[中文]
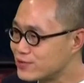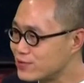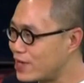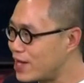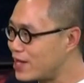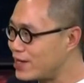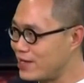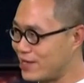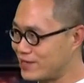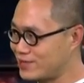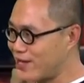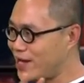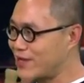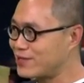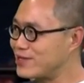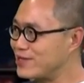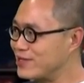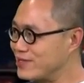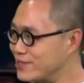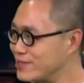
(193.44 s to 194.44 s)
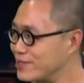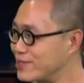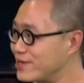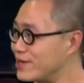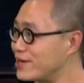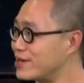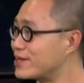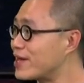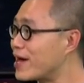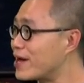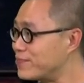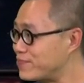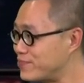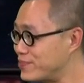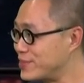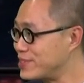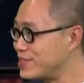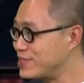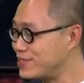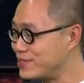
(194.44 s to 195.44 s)
如来2大弟子阿难，
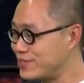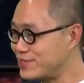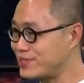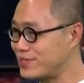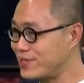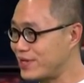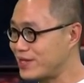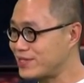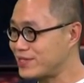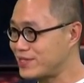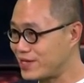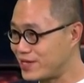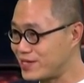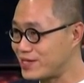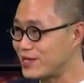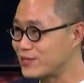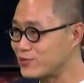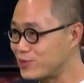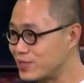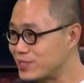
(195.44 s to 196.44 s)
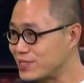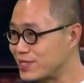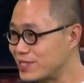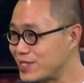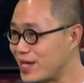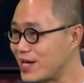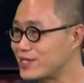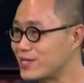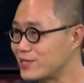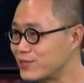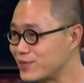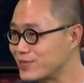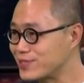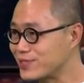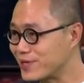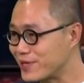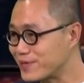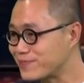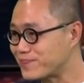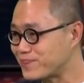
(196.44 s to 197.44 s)
伽叶尊者、迦叶
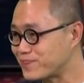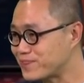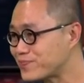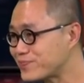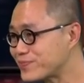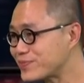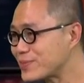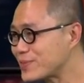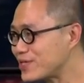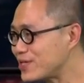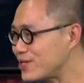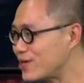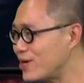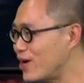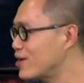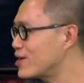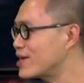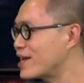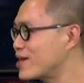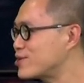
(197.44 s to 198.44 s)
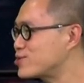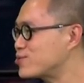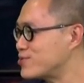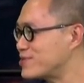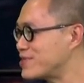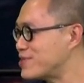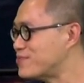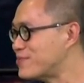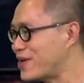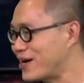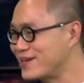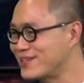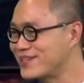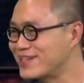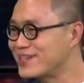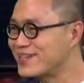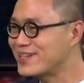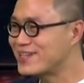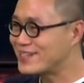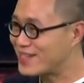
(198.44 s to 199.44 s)
尊者，好来取经吧，
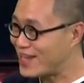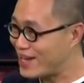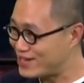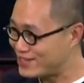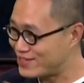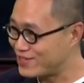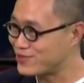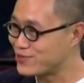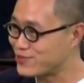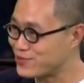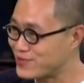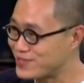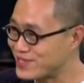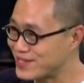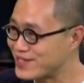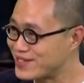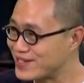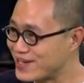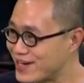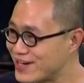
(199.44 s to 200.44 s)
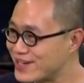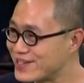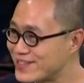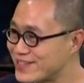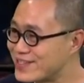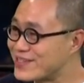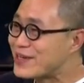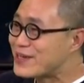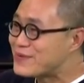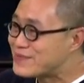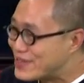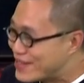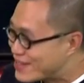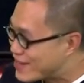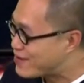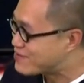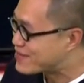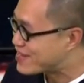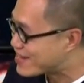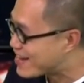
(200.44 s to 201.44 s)
带着到取经阁。你记不记
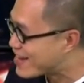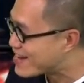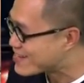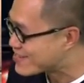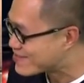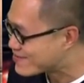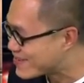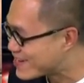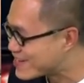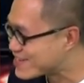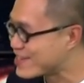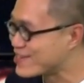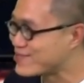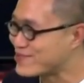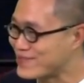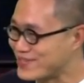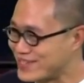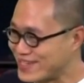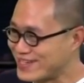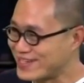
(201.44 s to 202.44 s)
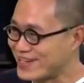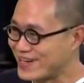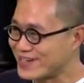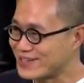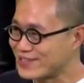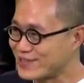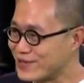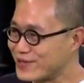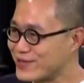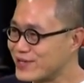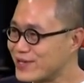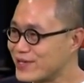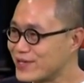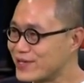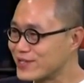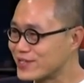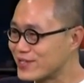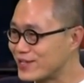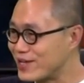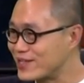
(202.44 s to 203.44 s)
得他们在干什么？在取经阁里头，
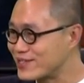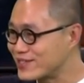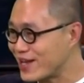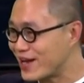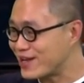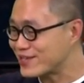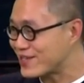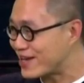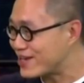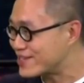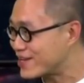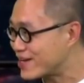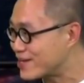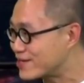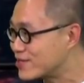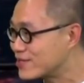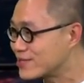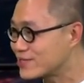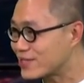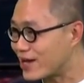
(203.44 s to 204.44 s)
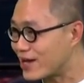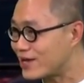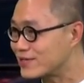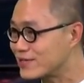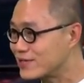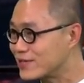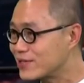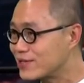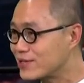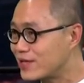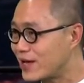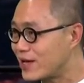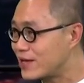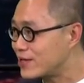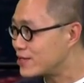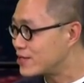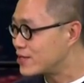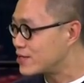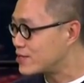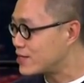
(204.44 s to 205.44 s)
跟唐三藏谈，
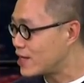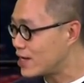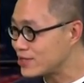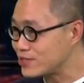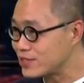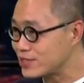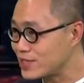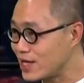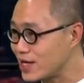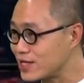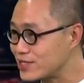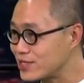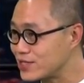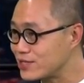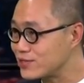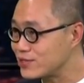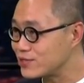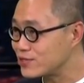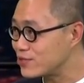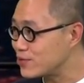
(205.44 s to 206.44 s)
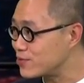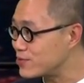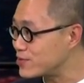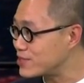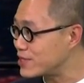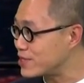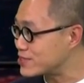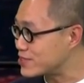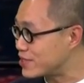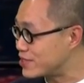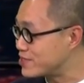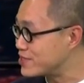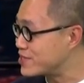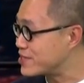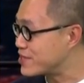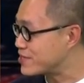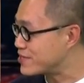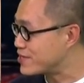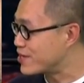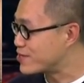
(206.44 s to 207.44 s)
哎。 来这拿经有没有点人
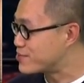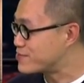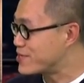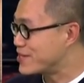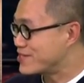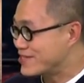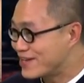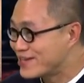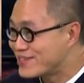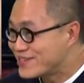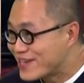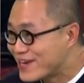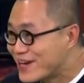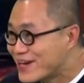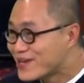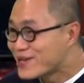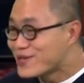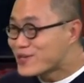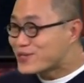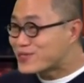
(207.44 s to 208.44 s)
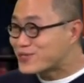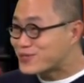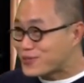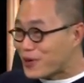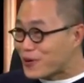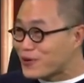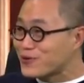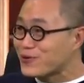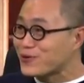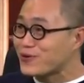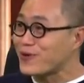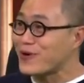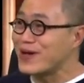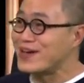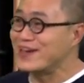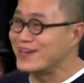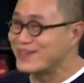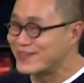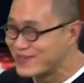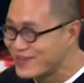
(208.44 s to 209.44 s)
情啊？有没有人情？收贿
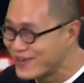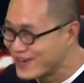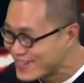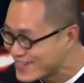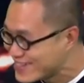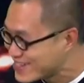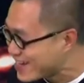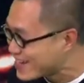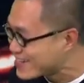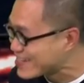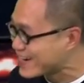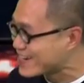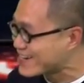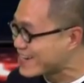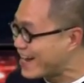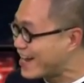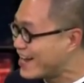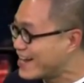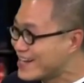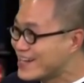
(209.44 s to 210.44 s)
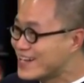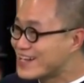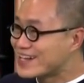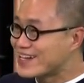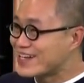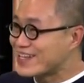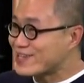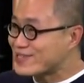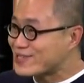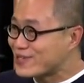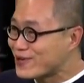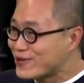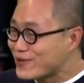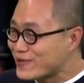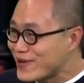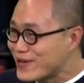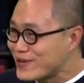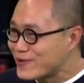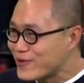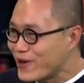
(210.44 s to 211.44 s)
赂，你想想看，对，跟他收
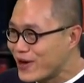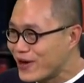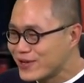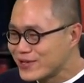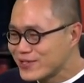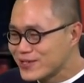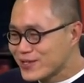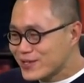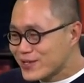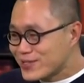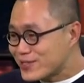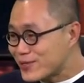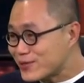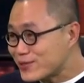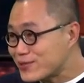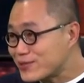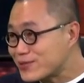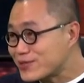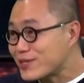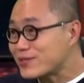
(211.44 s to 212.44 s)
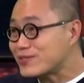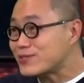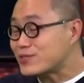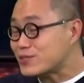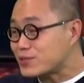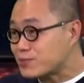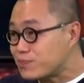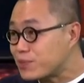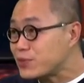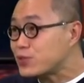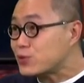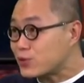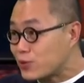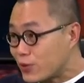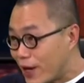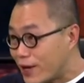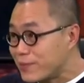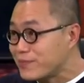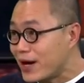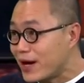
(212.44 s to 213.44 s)
贿赂，这不
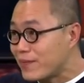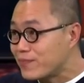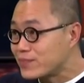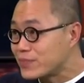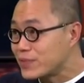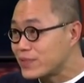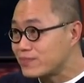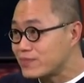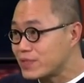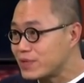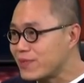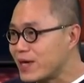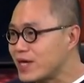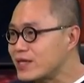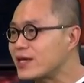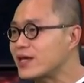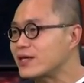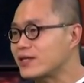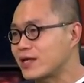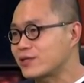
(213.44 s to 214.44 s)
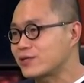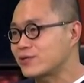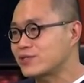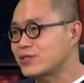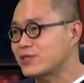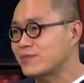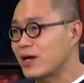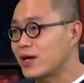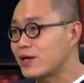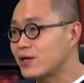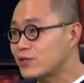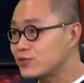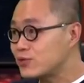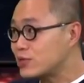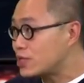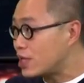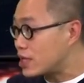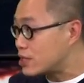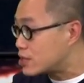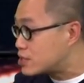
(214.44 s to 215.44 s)
全嘛？你没给他东西嘛，
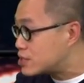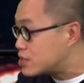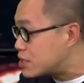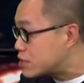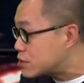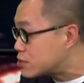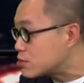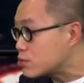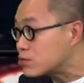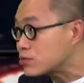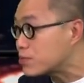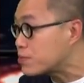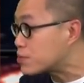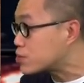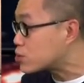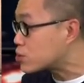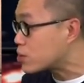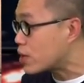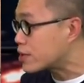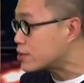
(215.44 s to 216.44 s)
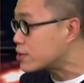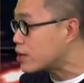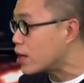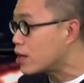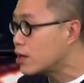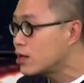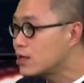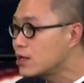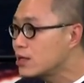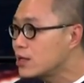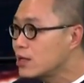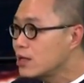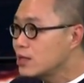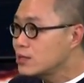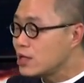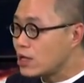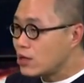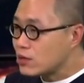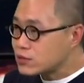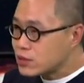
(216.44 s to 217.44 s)
所以给的经都是不全的。是，
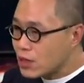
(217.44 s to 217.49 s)
然